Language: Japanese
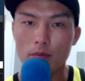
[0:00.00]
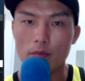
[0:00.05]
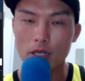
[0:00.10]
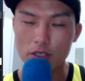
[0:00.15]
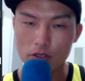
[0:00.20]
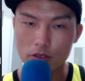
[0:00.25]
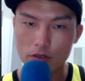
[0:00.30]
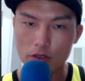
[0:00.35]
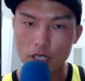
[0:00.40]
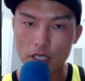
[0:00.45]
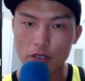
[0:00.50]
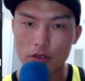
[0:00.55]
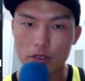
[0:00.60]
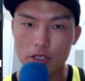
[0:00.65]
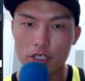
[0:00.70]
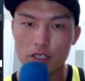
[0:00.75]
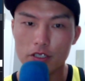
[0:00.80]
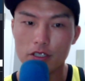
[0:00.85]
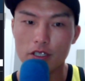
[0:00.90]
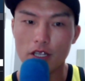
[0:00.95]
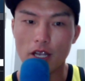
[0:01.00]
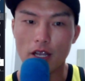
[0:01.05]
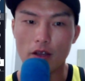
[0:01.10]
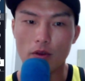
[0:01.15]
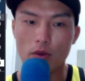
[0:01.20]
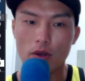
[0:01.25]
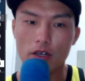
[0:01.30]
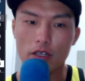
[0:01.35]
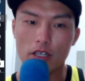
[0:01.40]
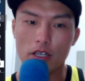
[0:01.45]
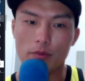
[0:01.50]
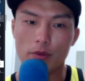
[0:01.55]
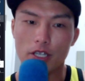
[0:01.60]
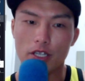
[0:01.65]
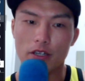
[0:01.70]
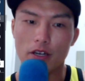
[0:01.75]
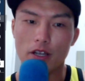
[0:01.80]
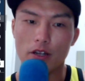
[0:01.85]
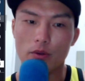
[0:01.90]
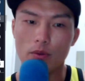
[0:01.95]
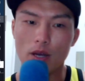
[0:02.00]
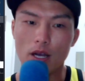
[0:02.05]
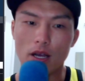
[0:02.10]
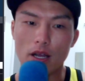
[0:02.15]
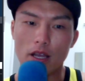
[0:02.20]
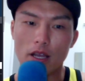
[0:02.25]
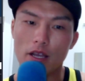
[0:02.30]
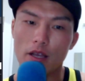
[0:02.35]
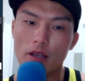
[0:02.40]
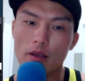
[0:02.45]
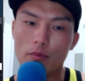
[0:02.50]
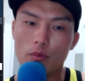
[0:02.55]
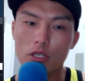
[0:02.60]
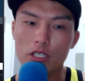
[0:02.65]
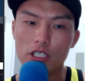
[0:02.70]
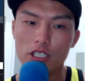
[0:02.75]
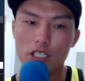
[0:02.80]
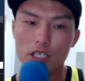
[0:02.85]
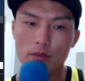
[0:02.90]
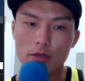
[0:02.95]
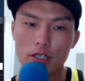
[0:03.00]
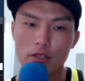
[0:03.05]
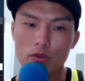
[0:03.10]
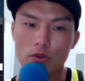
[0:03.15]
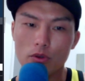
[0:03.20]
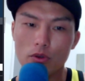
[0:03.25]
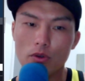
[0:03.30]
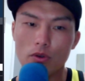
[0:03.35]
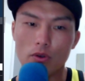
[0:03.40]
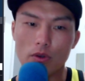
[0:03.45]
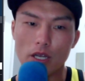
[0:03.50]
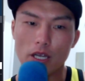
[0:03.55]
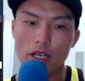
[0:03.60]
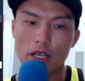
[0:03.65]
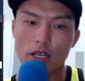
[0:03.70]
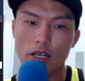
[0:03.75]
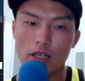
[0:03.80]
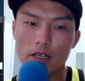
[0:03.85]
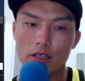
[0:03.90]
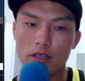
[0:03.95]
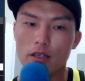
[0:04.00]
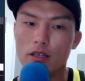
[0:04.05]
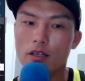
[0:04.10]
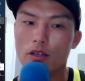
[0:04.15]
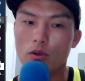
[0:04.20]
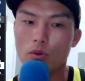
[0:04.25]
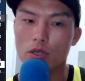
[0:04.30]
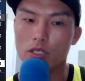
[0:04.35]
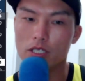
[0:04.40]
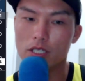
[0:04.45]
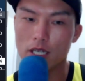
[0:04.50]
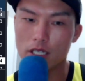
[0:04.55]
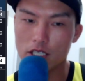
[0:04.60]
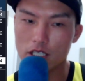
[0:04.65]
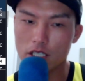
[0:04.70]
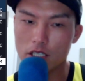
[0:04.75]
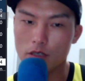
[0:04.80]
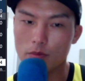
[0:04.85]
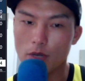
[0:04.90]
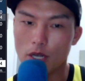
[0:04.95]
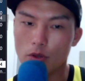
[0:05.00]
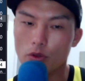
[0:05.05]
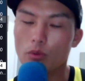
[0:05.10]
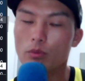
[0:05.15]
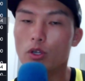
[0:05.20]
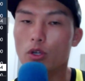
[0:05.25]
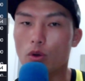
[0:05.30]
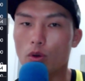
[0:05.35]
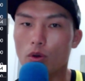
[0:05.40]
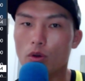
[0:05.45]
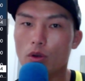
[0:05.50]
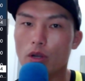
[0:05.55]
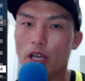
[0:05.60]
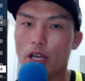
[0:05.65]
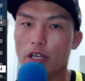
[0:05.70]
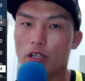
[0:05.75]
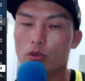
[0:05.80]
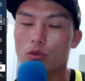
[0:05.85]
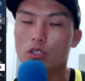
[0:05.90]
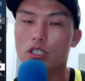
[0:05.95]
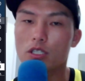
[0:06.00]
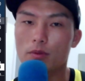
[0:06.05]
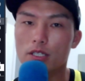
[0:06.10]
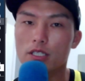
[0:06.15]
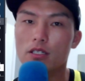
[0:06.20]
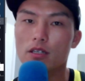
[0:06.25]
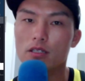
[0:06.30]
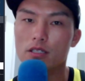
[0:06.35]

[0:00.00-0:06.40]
まず何より気づいておかなければいけないのは、えー、ボリンジャーバンドの、えー、これさんシグマのみを、えー、表示してます。